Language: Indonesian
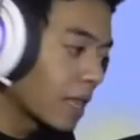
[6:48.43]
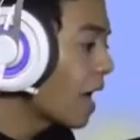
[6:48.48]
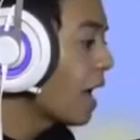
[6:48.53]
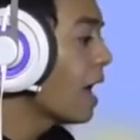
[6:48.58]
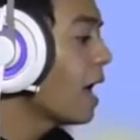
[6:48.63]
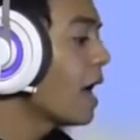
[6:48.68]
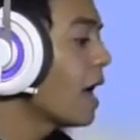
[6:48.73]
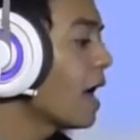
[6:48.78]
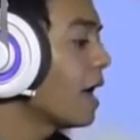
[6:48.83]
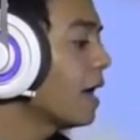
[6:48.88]

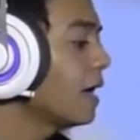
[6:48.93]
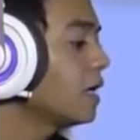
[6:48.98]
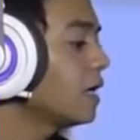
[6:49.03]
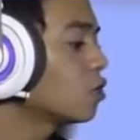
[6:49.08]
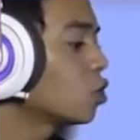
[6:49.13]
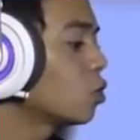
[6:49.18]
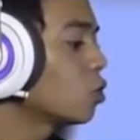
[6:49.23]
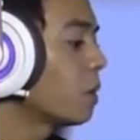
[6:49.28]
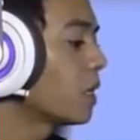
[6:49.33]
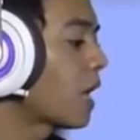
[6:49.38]

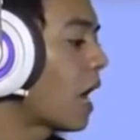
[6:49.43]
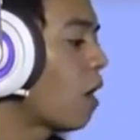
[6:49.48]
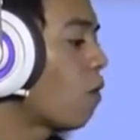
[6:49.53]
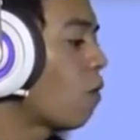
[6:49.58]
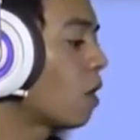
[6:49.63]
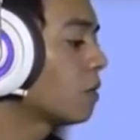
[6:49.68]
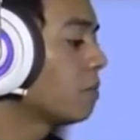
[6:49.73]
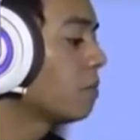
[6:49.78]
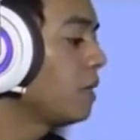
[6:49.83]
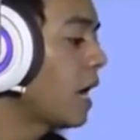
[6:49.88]
santai itu cuman
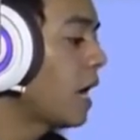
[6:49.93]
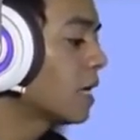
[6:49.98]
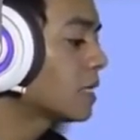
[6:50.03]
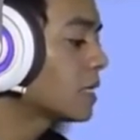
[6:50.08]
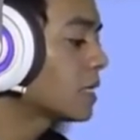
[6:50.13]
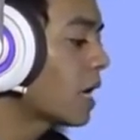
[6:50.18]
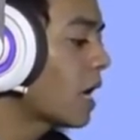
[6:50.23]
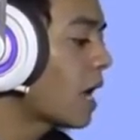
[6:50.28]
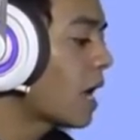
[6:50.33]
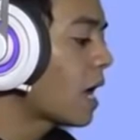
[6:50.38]
awan
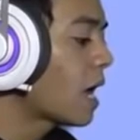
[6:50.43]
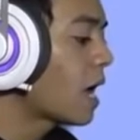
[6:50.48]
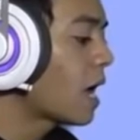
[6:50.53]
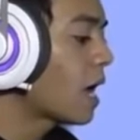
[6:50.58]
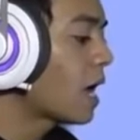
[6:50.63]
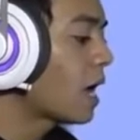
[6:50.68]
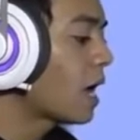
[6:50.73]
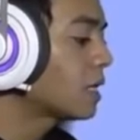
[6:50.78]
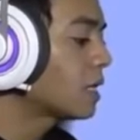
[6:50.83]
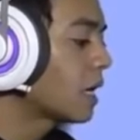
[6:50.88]
biasa
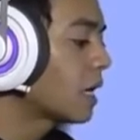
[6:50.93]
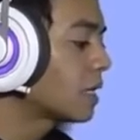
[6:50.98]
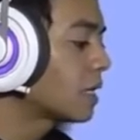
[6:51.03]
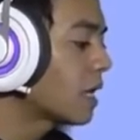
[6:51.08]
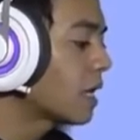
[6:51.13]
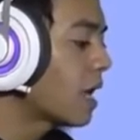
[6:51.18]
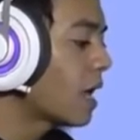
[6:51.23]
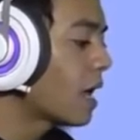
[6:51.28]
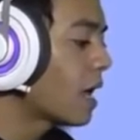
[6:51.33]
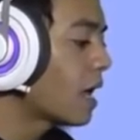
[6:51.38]

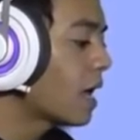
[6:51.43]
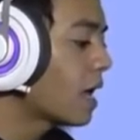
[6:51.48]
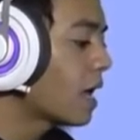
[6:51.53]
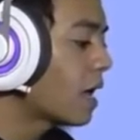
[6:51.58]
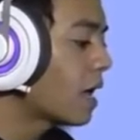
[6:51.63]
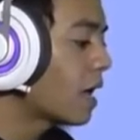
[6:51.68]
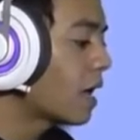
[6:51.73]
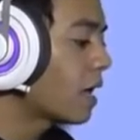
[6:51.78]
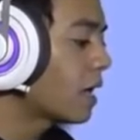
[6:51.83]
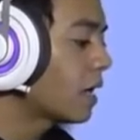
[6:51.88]

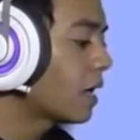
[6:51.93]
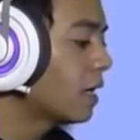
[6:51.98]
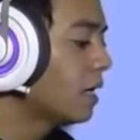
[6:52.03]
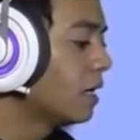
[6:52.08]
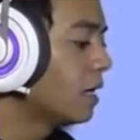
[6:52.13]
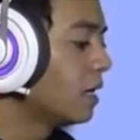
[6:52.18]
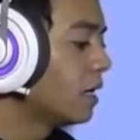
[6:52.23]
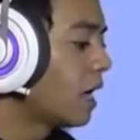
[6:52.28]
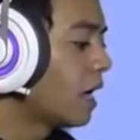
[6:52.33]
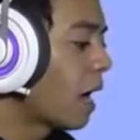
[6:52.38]
santai
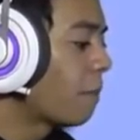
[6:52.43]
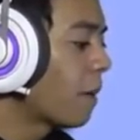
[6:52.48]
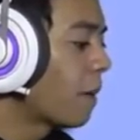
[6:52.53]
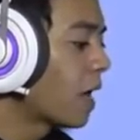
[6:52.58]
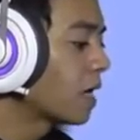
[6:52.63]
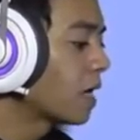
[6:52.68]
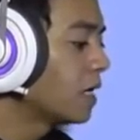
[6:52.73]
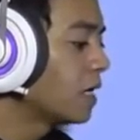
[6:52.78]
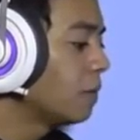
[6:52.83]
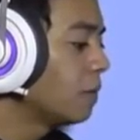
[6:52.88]

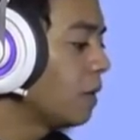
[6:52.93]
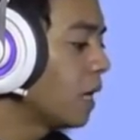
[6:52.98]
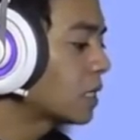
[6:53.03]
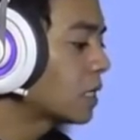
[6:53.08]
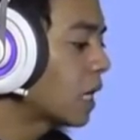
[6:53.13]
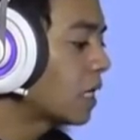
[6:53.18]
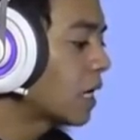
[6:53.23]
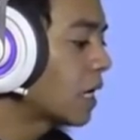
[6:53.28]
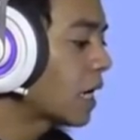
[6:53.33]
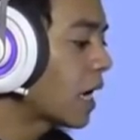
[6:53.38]
apalagi nih
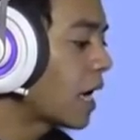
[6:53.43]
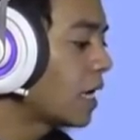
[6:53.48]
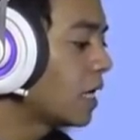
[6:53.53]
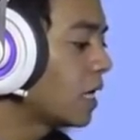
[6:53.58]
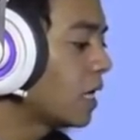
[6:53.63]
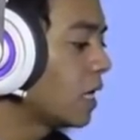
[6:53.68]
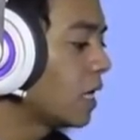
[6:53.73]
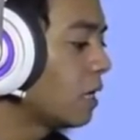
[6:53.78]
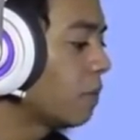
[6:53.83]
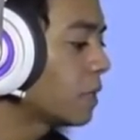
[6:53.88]
biasanya
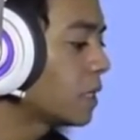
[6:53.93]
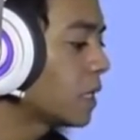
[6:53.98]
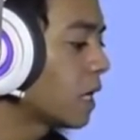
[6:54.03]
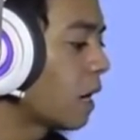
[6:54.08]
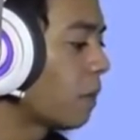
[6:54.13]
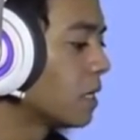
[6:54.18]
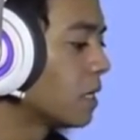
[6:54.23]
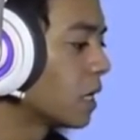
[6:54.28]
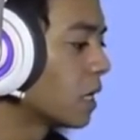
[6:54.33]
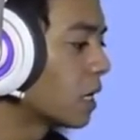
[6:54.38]
kayak gini-gini pasti
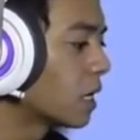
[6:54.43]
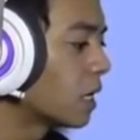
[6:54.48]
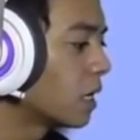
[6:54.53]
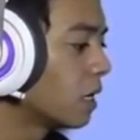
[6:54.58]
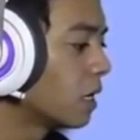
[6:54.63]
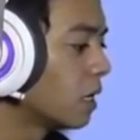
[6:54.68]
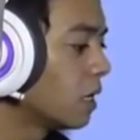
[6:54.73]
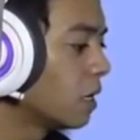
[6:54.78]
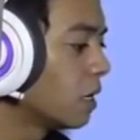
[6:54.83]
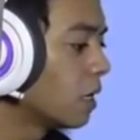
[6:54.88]
nggak bener nih
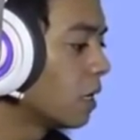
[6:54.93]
